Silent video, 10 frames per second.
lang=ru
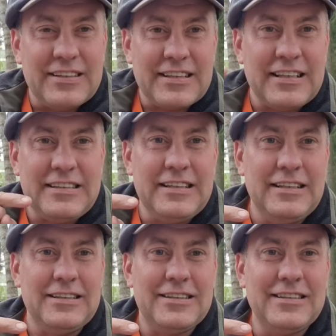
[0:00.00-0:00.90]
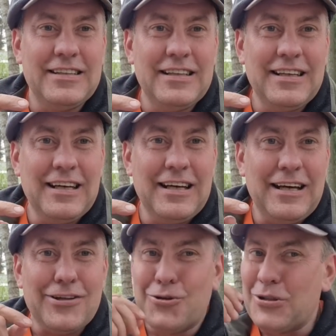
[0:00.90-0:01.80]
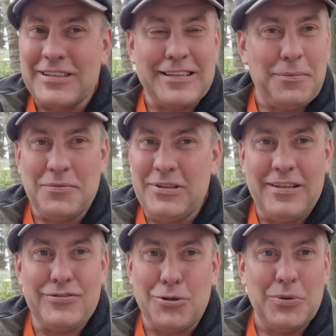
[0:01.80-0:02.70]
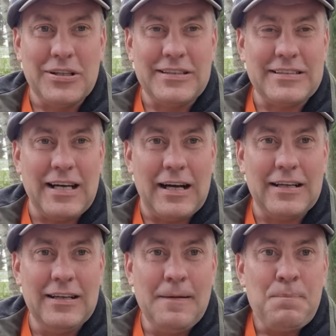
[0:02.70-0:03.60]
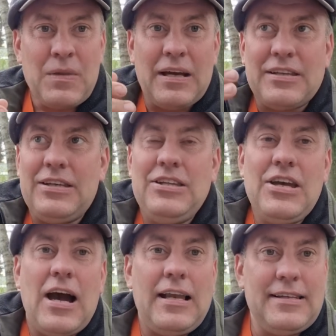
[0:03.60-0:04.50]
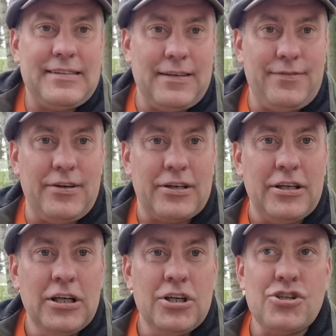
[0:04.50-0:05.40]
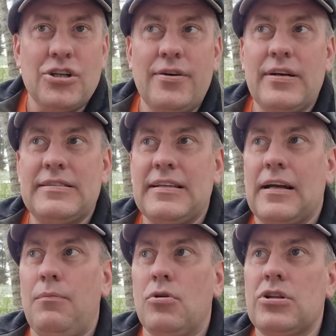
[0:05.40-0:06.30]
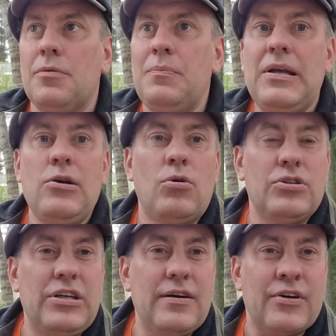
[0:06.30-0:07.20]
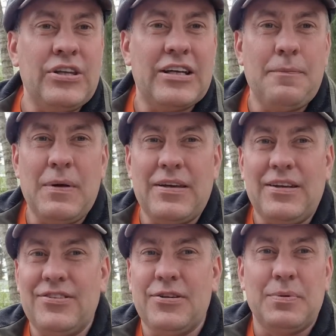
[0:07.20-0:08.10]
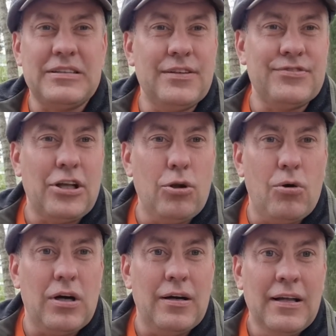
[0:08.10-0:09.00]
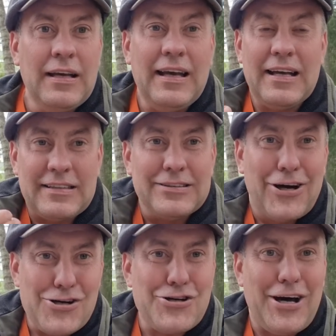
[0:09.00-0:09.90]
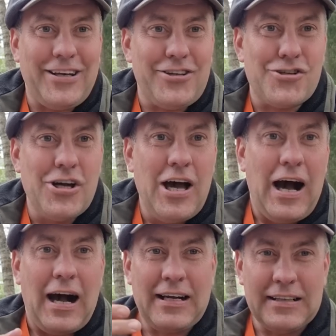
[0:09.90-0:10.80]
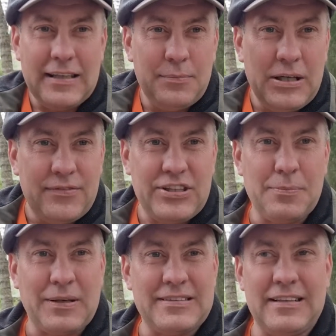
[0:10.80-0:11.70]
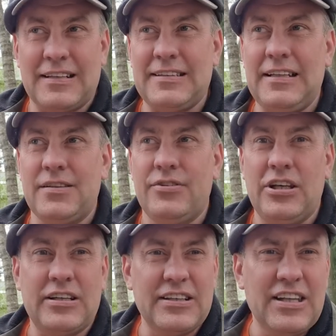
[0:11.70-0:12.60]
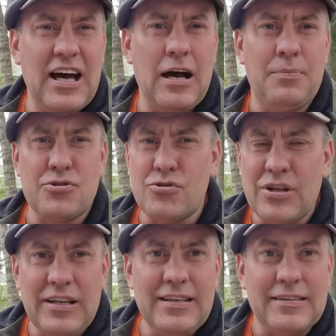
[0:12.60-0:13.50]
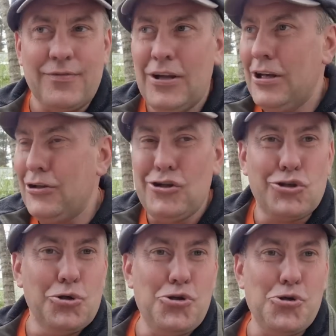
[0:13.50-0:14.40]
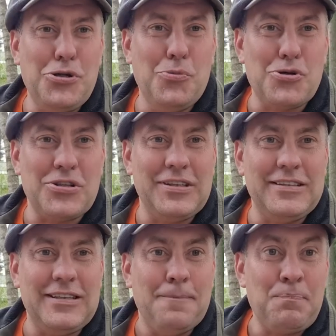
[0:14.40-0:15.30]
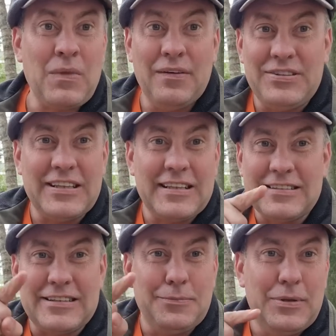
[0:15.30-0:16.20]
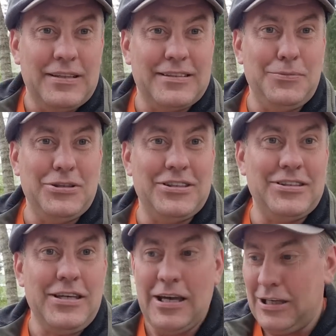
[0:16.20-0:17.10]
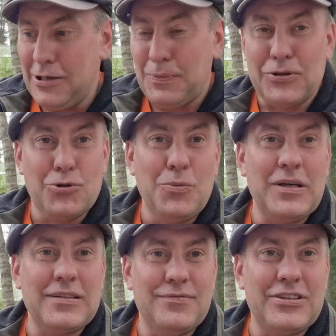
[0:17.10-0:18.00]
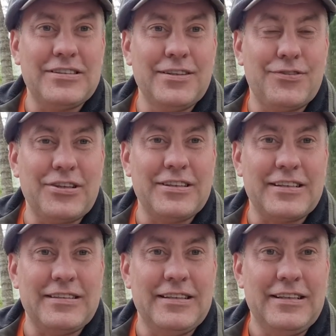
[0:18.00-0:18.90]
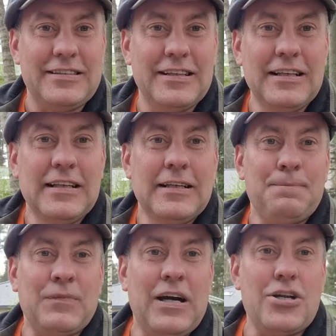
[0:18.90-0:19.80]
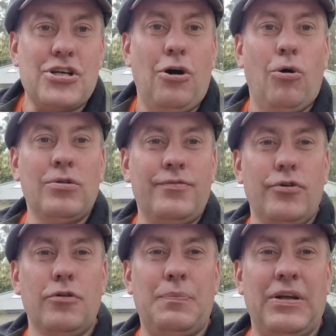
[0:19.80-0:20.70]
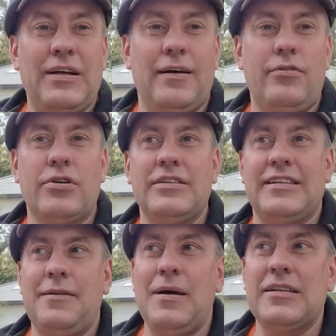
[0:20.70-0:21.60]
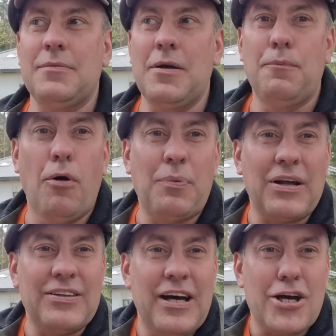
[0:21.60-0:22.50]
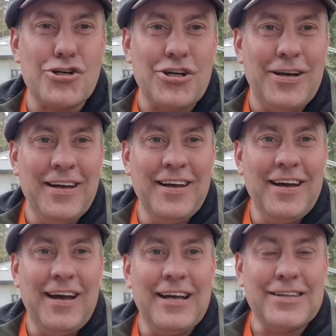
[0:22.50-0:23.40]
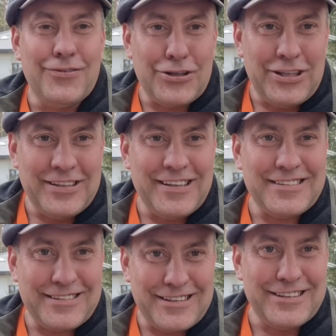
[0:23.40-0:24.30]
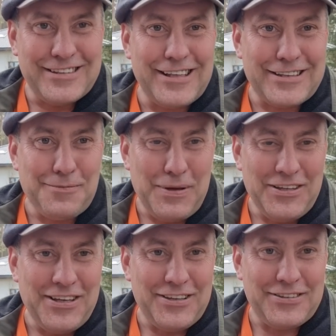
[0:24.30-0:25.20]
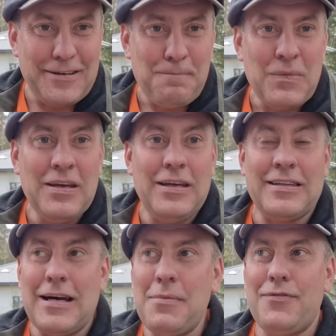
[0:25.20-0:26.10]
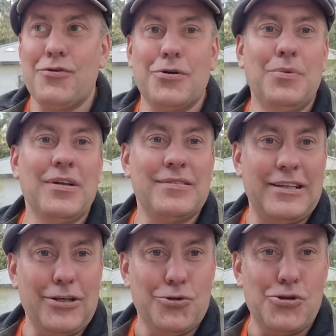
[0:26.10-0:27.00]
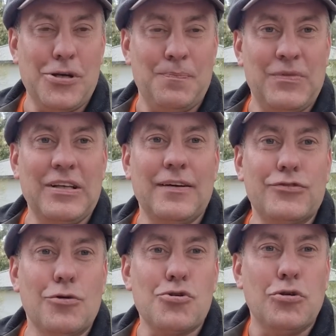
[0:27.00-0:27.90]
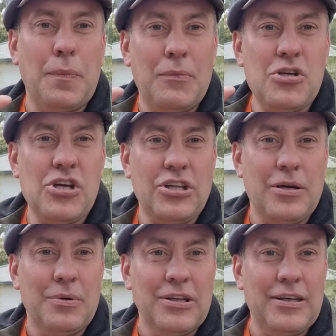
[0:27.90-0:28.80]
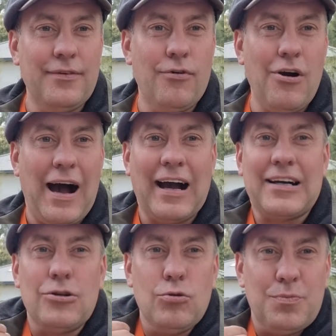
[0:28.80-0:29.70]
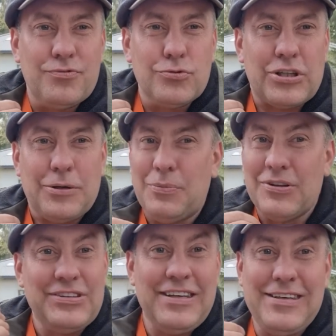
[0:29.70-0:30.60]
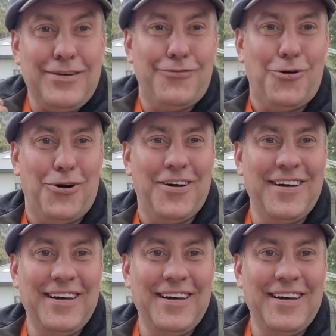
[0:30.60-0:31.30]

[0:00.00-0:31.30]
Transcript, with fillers: сходились. Но на самом деле все было не так. Это гениальность аферы. Человек заработал миллион евро, ни копейки не заплатив налога, и это наш Каринж. А когда были все расследования КНАП, журналистов, никто ничего не может найти. Все концы были заметены, и по документам все циферки сходились. Дальше он вел переговоры с ребятами по продаже этого кинотеатра «Пионериса». И там афера была в следующем. Дело в том, что помещение было его, а клуб внутри был не его